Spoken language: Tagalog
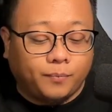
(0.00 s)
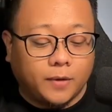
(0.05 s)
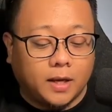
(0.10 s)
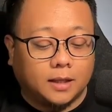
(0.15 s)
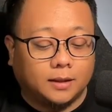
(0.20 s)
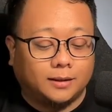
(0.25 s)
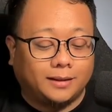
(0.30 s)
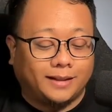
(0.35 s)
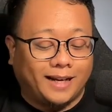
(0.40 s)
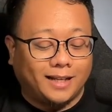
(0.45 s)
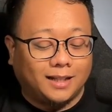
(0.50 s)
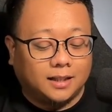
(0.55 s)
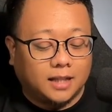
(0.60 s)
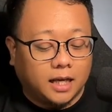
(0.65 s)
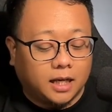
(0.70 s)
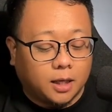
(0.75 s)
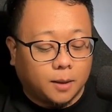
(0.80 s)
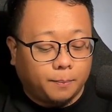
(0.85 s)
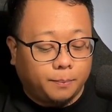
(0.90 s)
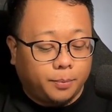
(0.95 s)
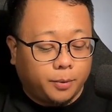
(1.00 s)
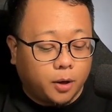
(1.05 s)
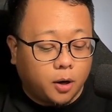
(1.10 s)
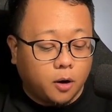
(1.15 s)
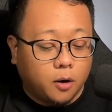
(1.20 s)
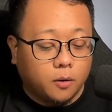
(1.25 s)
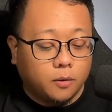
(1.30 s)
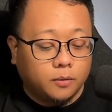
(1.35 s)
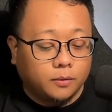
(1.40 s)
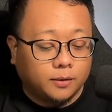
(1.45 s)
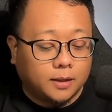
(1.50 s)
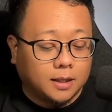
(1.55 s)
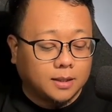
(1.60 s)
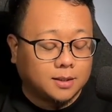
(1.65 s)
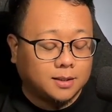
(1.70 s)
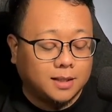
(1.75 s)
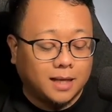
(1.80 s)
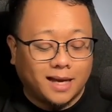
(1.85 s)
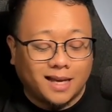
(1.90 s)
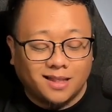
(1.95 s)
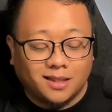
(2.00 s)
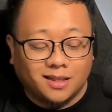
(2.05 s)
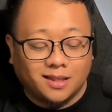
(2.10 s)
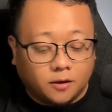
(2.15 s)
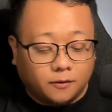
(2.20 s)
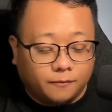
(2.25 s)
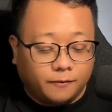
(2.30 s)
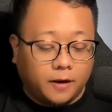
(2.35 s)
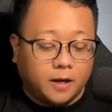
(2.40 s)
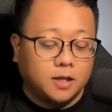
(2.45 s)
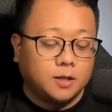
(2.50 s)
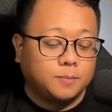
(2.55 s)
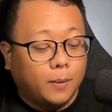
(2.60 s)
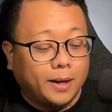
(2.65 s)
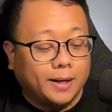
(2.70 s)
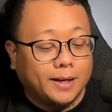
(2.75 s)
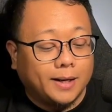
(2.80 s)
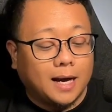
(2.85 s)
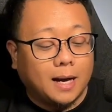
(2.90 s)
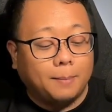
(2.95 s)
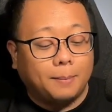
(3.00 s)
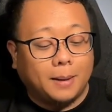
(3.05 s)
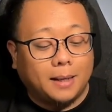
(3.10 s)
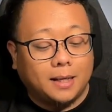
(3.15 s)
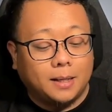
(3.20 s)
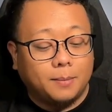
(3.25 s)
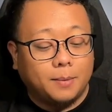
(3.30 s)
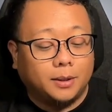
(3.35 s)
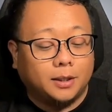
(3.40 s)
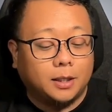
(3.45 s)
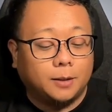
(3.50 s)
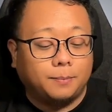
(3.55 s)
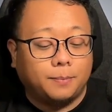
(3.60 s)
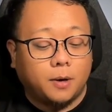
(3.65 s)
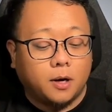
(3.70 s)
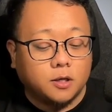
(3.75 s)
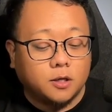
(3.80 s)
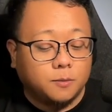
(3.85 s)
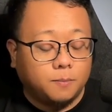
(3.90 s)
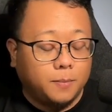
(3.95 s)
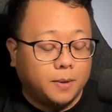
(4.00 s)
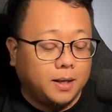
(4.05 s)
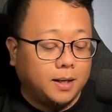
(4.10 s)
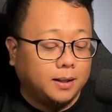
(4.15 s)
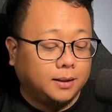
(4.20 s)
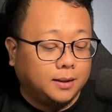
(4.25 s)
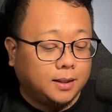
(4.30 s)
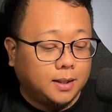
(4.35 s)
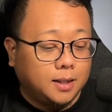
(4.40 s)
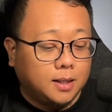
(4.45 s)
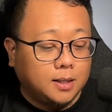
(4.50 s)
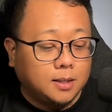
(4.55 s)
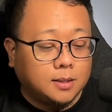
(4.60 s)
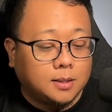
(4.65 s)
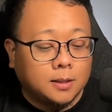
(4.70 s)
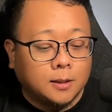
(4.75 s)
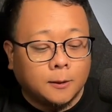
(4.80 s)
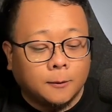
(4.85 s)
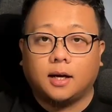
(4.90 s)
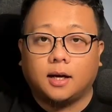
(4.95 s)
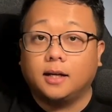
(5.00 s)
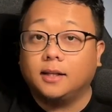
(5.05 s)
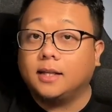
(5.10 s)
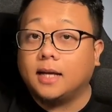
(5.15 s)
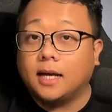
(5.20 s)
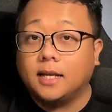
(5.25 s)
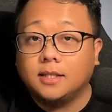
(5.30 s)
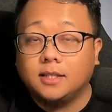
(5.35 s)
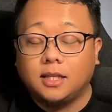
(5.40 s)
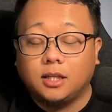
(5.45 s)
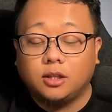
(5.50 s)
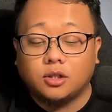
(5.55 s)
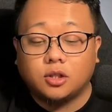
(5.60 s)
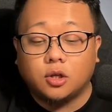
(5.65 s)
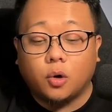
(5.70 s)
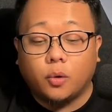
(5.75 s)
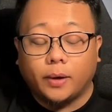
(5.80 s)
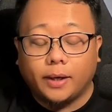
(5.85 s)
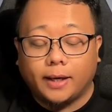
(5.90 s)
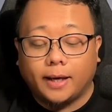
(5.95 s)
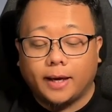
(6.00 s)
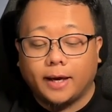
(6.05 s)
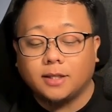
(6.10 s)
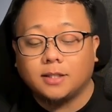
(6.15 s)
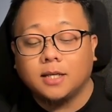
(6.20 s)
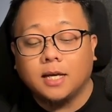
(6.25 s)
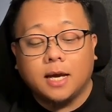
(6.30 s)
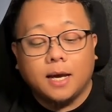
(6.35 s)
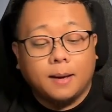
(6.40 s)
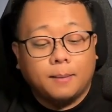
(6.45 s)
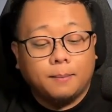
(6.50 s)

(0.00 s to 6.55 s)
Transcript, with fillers: Yan, trade like a pro, that's the interface. One app, unlimited possibilities. Kagandaan dito sa OKX.